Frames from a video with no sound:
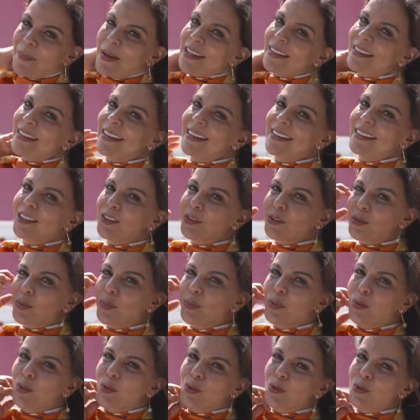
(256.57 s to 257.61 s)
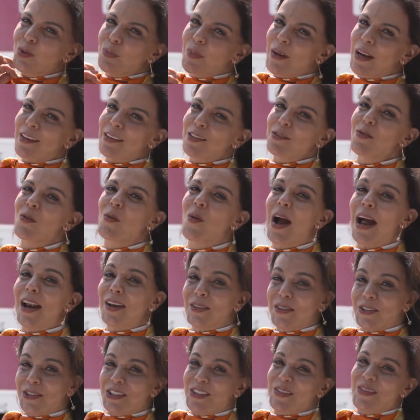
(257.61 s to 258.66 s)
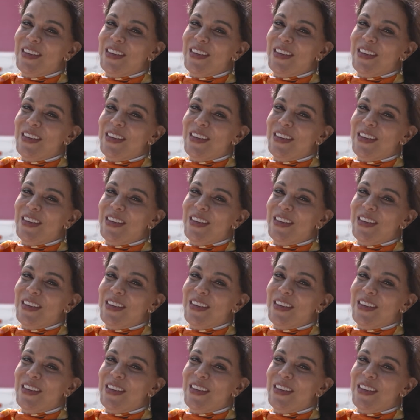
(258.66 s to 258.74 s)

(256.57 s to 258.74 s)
mais linda do mundo. Parece um parque de